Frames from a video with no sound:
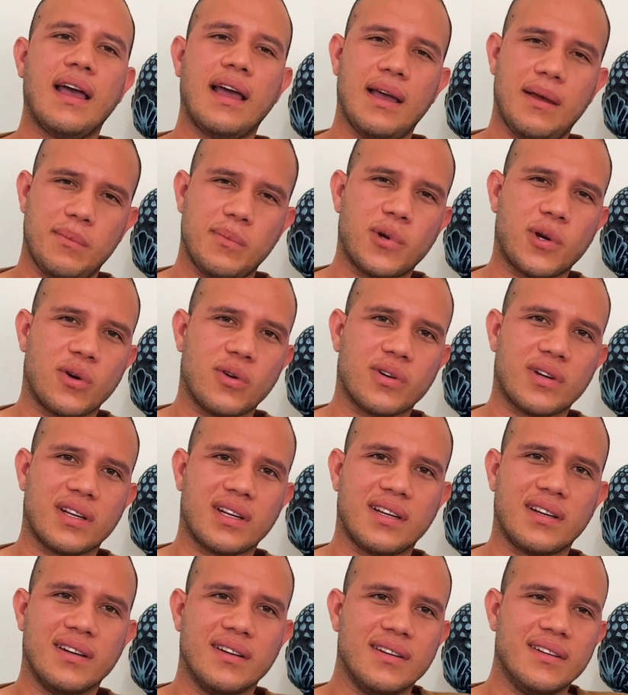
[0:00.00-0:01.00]
É bronca,
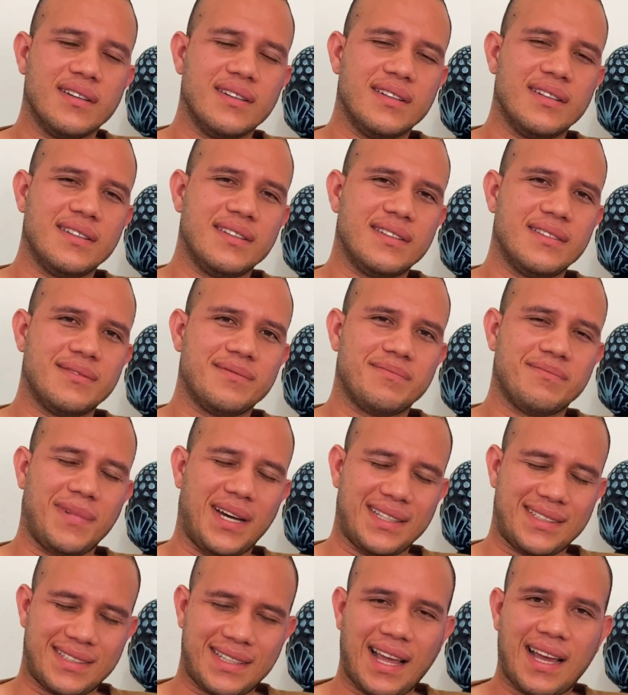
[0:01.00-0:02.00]
né?
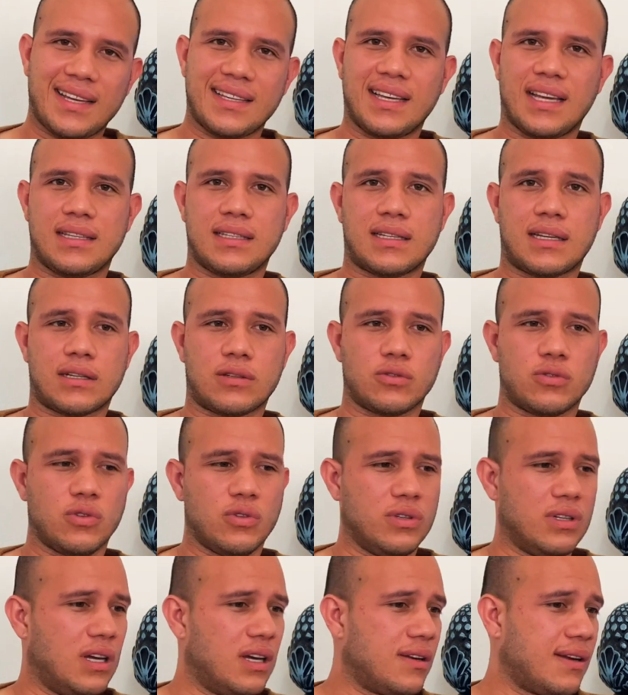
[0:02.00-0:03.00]
Mas tá aí a dica que eu
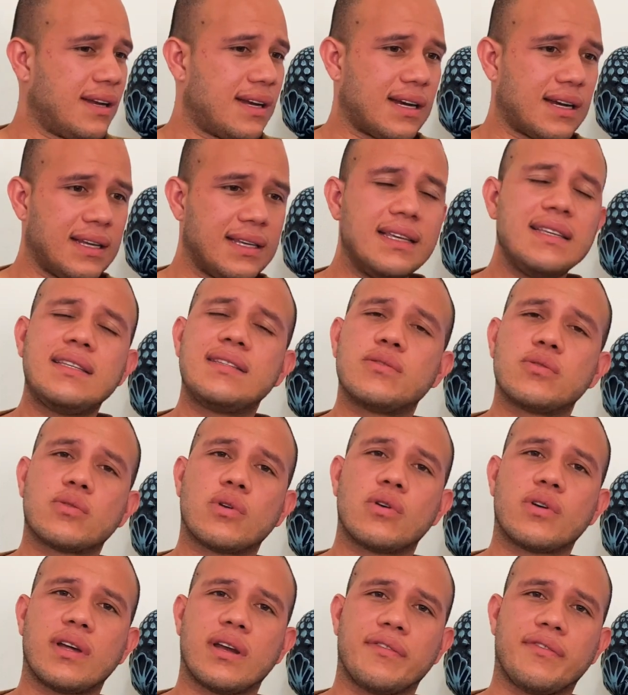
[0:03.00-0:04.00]
tô dando. Né? Era isso
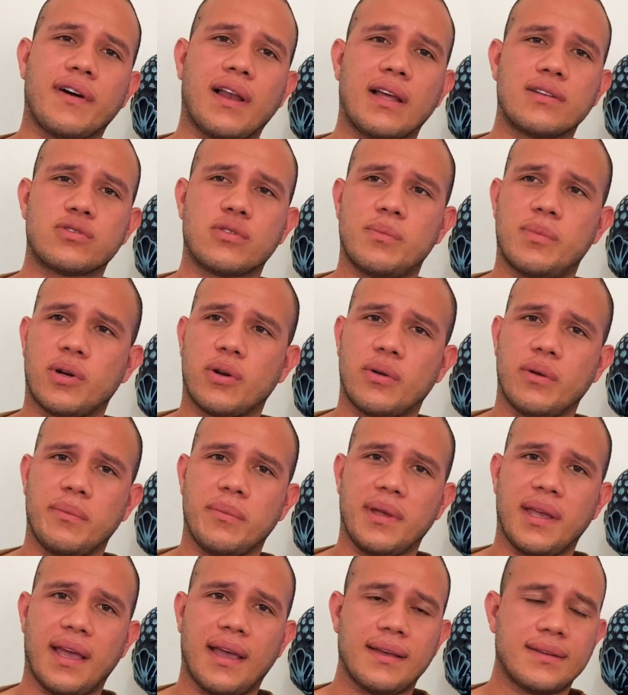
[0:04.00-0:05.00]
que eu queria falar sobre a
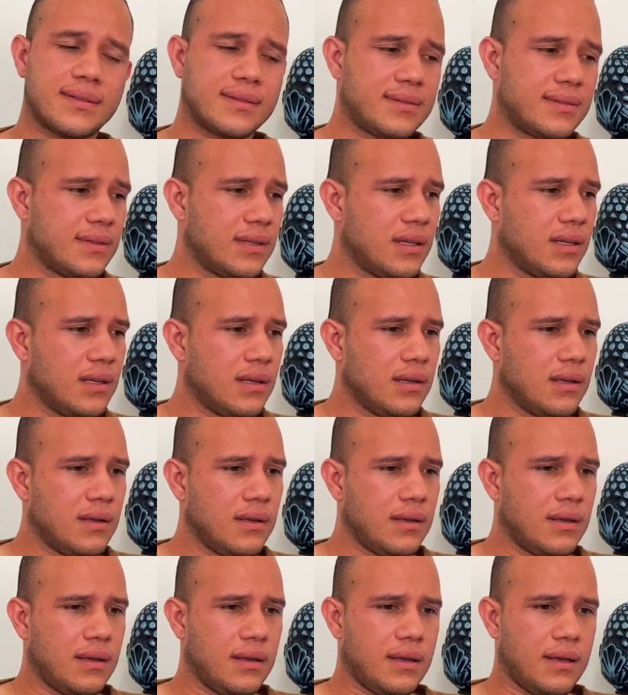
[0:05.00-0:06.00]
OMS.
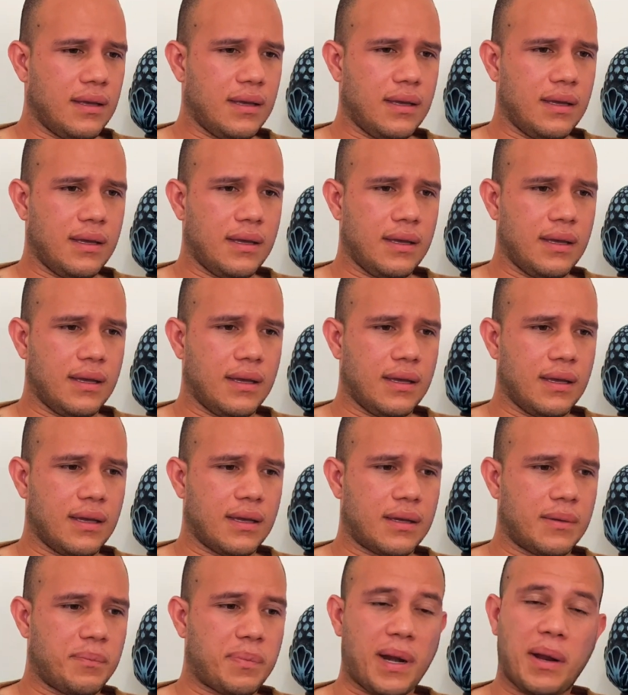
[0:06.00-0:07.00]

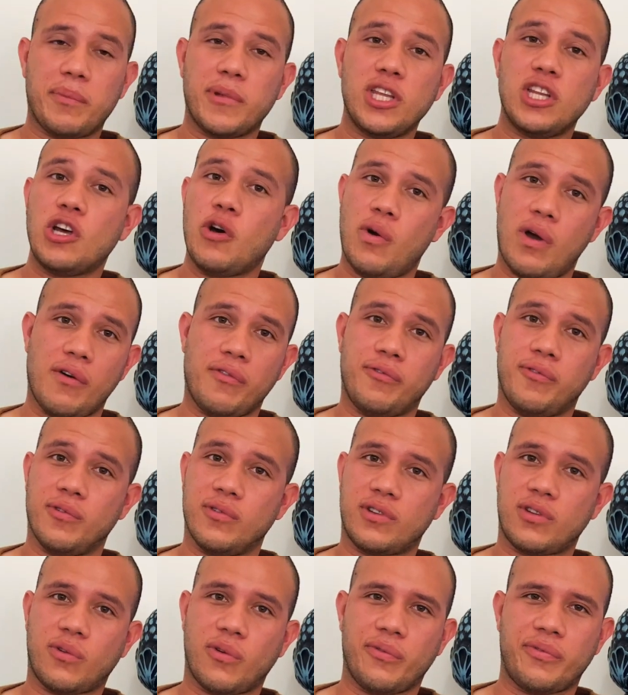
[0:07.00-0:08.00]
É, para mim não é uma
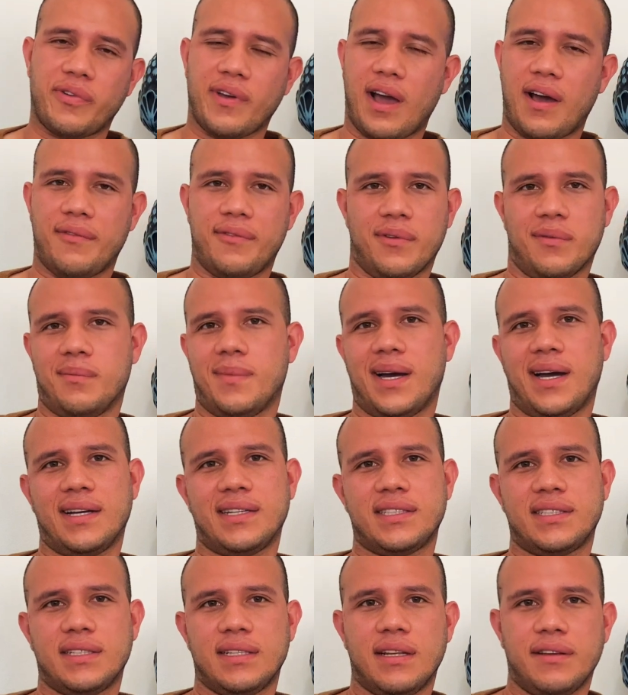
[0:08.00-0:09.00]
fonte confiável
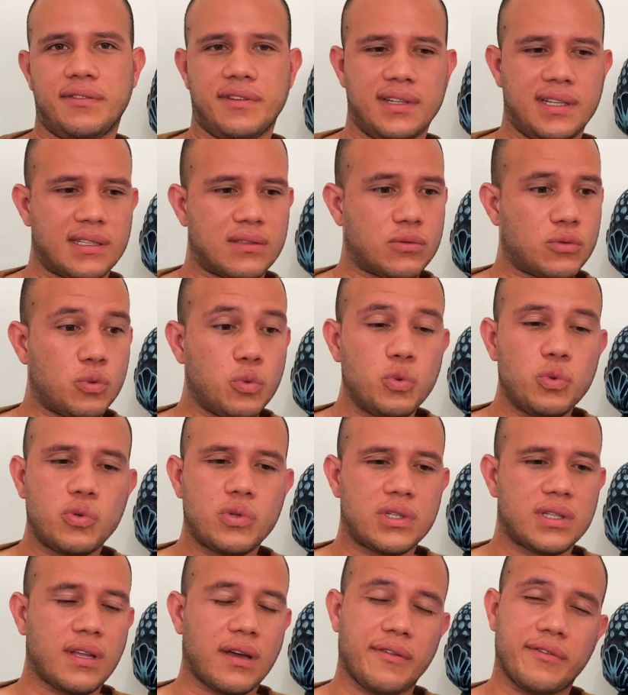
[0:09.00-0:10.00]
mais devido a
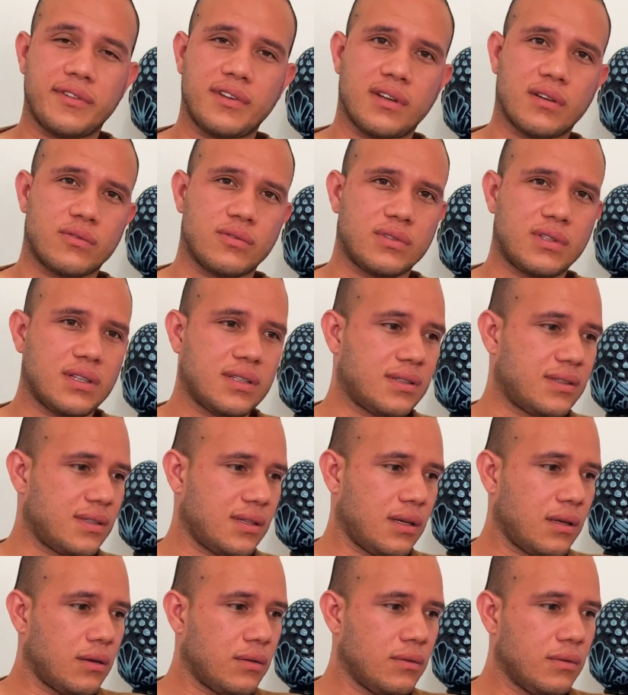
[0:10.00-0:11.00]
tudo que está vindo
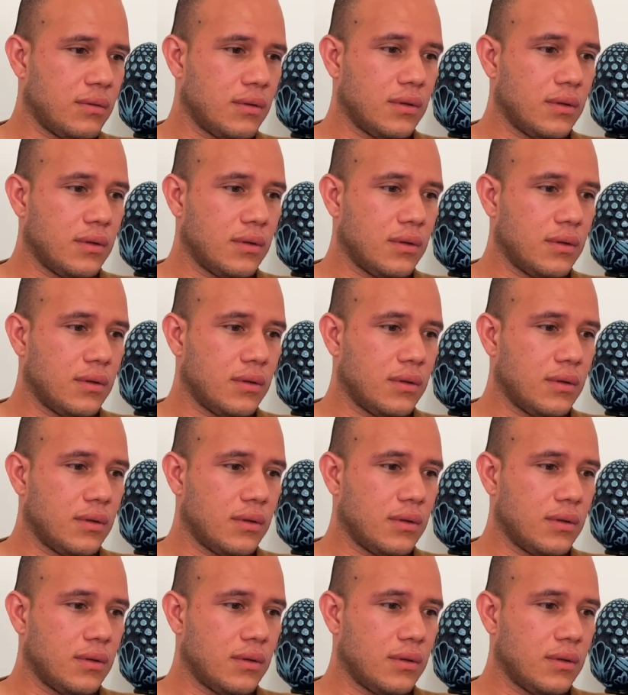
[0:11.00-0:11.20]
acontecendo.